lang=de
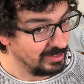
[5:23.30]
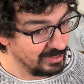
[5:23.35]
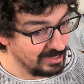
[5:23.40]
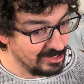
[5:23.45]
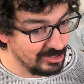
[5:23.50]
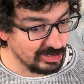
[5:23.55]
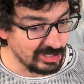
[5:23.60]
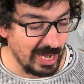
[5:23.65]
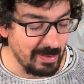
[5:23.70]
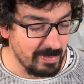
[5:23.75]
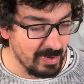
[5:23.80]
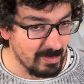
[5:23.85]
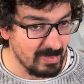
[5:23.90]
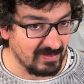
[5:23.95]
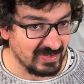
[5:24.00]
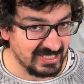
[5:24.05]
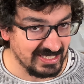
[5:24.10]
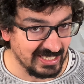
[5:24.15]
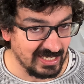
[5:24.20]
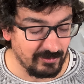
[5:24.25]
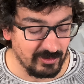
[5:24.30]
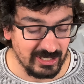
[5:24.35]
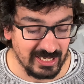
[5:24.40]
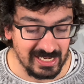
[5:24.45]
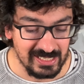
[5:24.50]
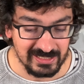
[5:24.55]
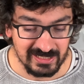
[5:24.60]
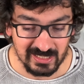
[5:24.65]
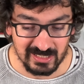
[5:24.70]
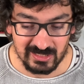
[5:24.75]
schreibt mir mal, was ihr davon
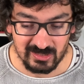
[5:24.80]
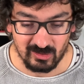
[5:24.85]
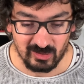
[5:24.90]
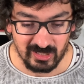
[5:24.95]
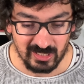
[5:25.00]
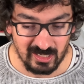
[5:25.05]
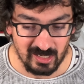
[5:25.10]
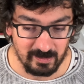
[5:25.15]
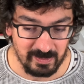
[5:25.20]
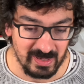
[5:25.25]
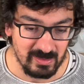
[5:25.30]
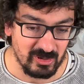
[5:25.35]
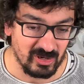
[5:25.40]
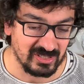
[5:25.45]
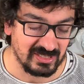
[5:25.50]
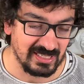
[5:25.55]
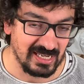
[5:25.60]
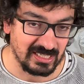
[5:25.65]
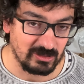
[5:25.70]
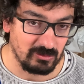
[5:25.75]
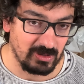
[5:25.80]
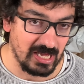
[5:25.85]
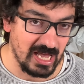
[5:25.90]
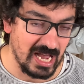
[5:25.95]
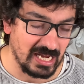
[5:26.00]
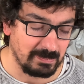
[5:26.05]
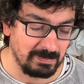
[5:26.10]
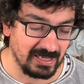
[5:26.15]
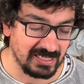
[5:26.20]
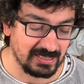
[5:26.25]
haltet oder ob ihr immer noch sagt, oh,
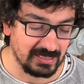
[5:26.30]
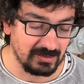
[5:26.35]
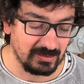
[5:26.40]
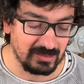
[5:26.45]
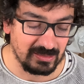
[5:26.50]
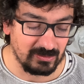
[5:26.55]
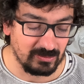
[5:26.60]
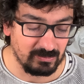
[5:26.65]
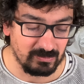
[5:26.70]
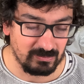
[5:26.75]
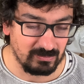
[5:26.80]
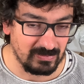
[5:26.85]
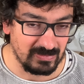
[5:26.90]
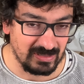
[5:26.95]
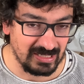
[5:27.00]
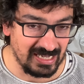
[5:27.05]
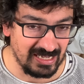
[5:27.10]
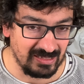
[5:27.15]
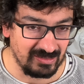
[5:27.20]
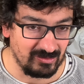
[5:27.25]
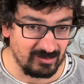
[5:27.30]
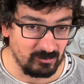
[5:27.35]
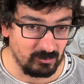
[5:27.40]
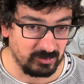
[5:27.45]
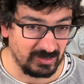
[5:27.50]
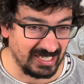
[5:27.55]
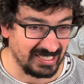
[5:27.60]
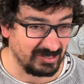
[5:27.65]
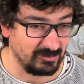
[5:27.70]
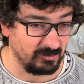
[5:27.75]
ach, das,
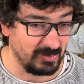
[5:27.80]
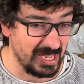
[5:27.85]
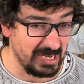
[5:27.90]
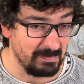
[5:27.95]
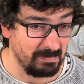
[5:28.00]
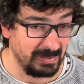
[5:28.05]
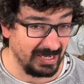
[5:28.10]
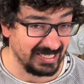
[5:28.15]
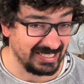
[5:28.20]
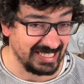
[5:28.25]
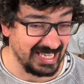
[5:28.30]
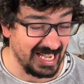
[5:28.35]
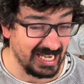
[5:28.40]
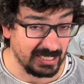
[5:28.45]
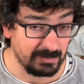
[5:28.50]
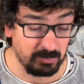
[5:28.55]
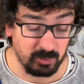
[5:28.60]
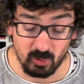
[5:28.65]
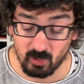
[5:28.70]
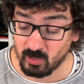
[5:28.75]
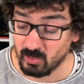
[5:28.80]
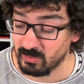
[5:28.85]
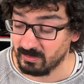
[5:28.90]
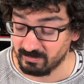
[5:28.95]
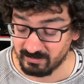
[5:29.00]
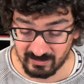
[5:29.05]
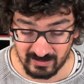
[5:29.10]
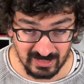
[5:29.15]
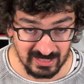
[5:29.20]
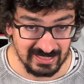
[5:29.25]
das OnePlus 8
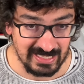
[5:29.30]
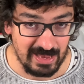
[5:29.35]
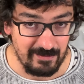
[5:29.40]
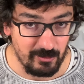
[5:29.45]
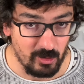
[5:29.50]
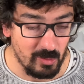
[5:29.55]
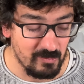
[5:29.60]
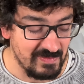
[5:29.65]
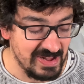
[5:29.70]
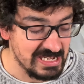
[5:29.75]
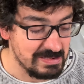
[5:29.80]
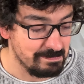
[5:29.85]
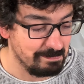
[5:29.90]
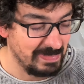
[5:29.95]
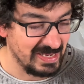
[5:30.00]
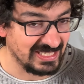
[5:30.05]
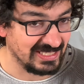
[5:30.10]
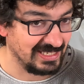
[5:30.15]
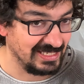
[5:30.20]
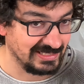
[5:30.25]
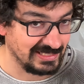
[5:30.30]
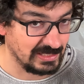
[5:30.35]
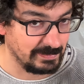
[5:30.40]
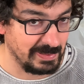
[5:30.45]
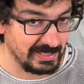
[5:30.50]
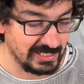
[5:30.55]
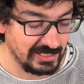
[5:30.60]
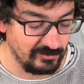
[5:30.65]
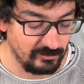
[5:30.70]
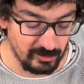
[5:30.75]
Pro ist einfach um Welten besser als das
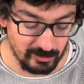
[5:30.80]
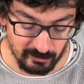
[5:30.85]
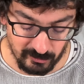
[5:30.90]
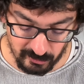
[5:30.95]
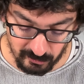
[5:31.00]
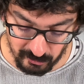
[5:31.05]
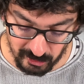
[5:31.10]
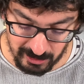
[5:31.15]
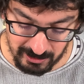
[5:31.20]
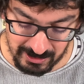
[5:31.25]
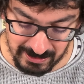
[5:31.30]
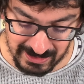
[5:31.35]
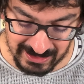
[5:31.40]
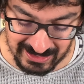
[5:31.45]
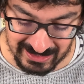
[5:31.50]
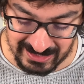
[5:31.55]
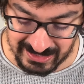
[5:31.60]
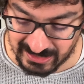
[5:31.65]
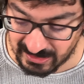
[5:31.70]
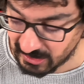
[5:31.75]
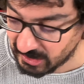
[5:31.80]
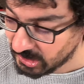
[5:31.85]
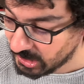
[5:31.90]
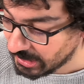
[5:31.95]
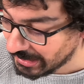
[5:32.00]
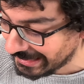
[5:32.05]
Pixel 5. Würde mich mal interessieren.